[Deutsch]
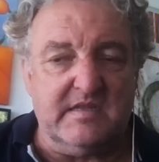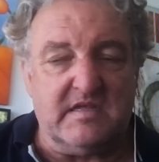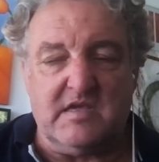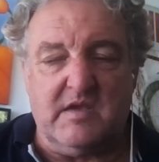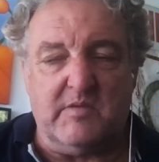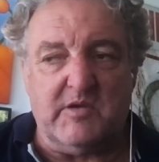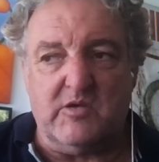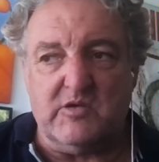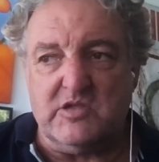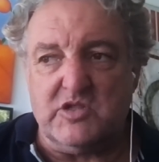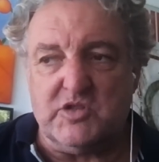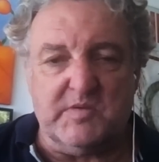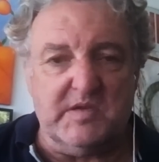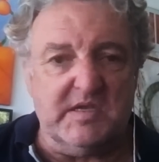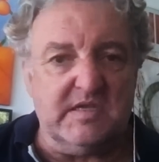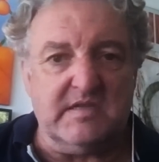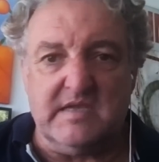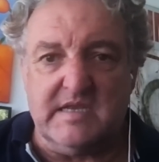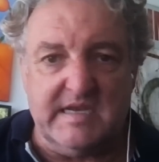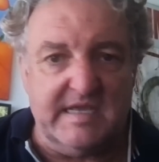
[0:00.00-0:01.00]
Ich habe auch in
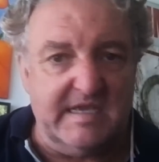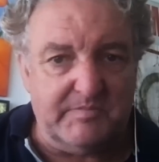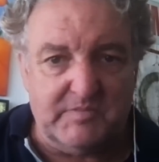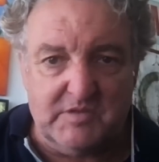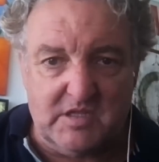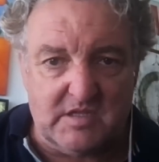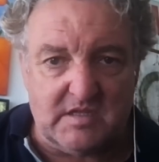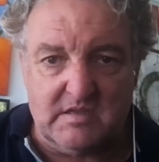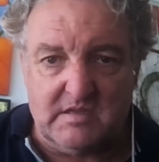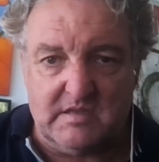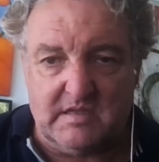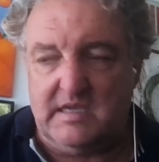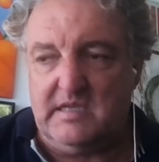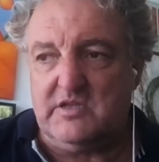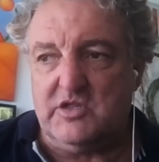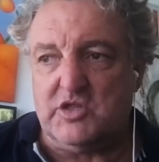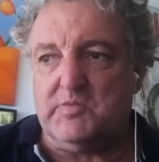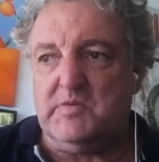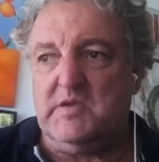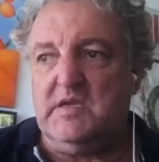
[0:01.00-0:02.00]
Schweden gelebt. Ich
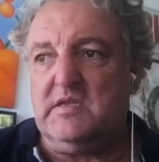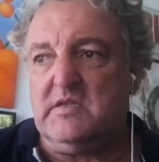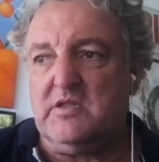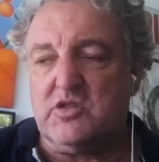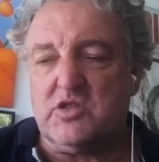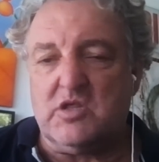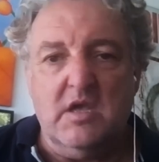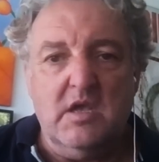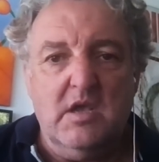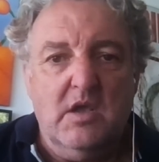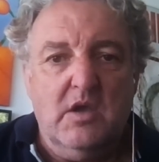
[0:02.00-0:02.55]
rede Schwedisch.